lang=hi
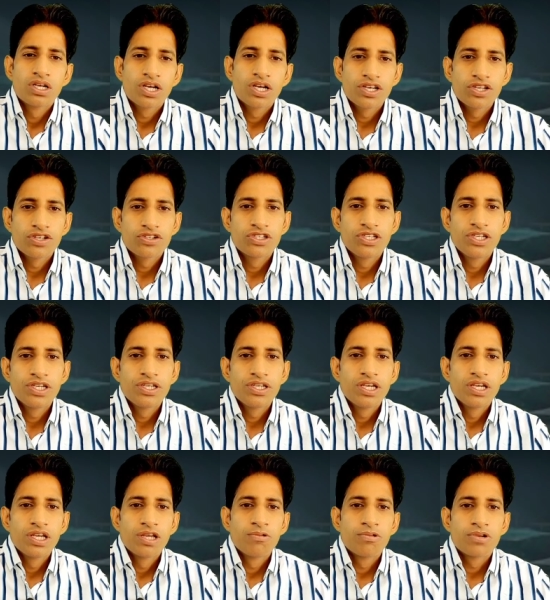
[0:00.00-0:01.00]
क्रिस
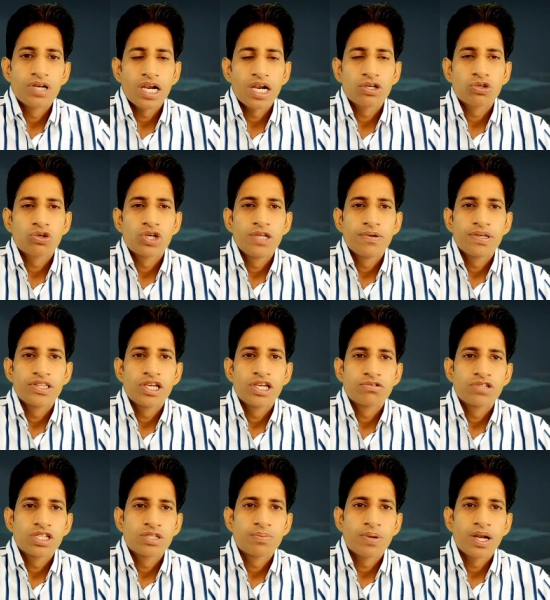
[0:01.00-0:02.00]
लीन विराट कोहली व
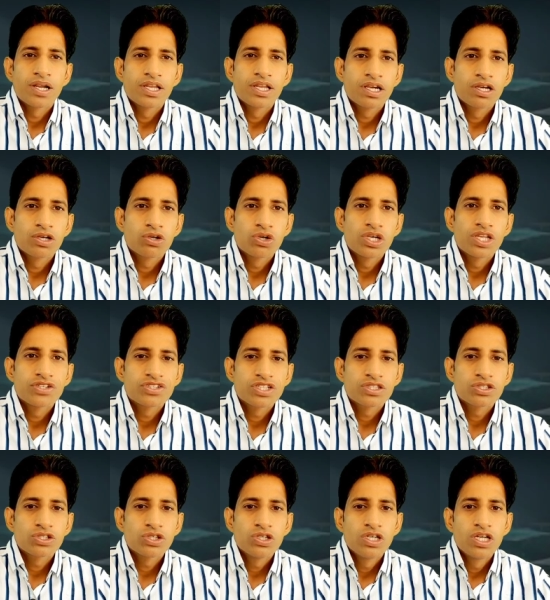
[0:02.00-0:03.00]
देवदत्त पांडिकल को ले
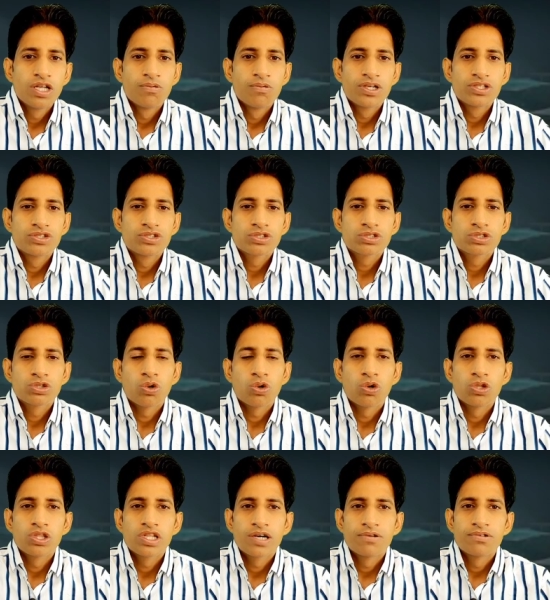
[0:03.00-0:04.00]
सकते हो वहीं दोस्तों
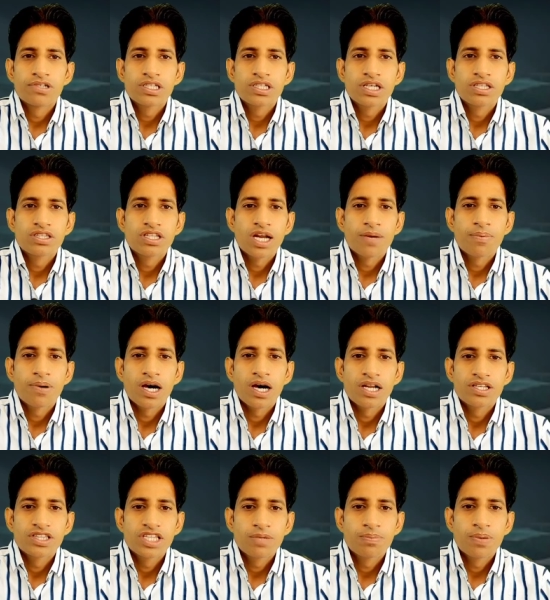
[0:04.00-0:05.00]
ऑलराउंडर के अंदर आप
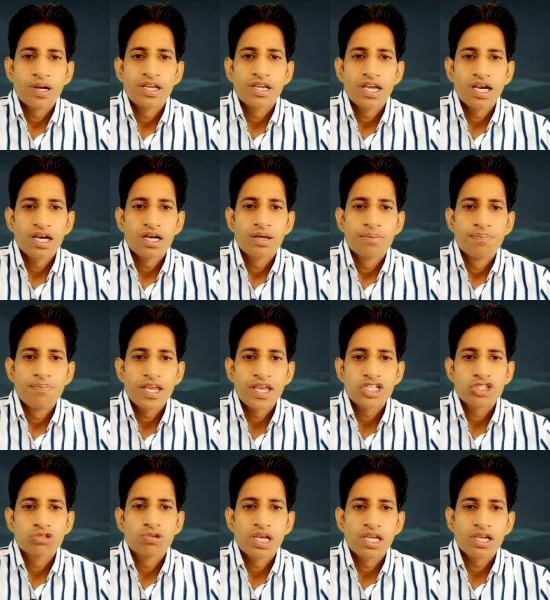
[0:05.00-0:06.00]
हार्दिक पांड्या
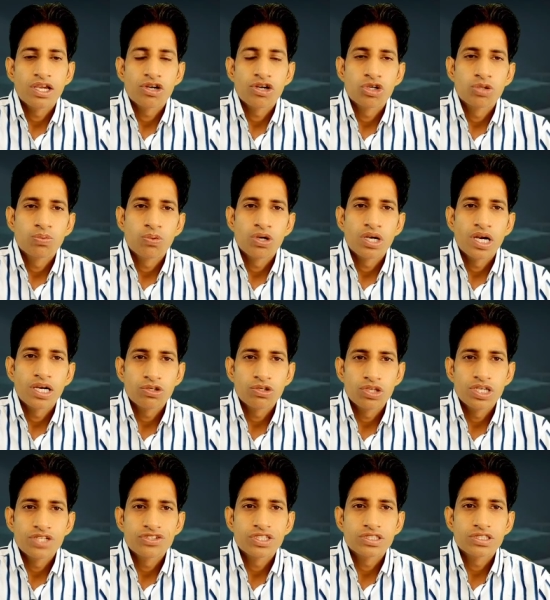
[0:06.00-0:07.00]
मैक्स वेल कैरन पोलार्ड
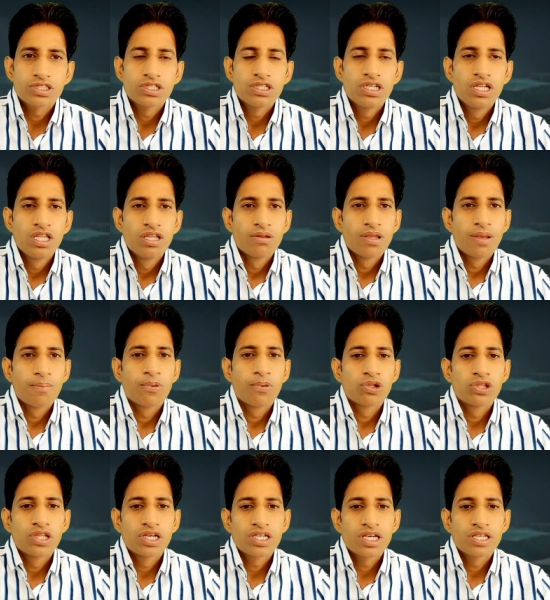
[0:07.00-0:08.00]
को ले सकते हो वहीं
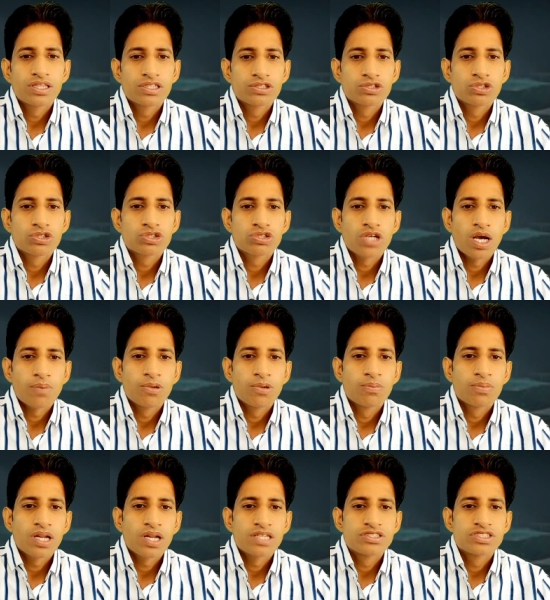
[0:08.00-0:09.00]
बॉलर के अंदर दोस्तों आप
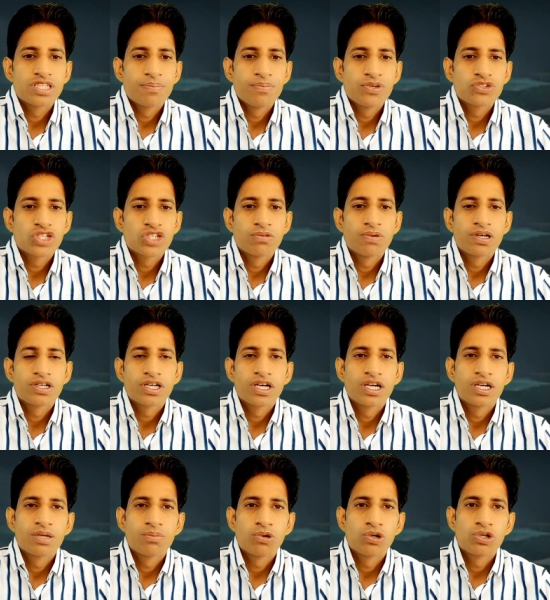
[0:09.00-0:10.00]
बुमराह जेमिसन व
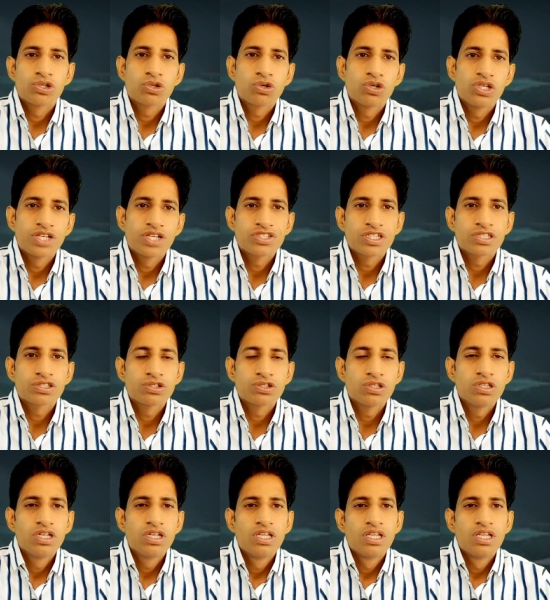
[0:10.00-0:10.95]
ट्रेंट बोल्ट को ले सकते हो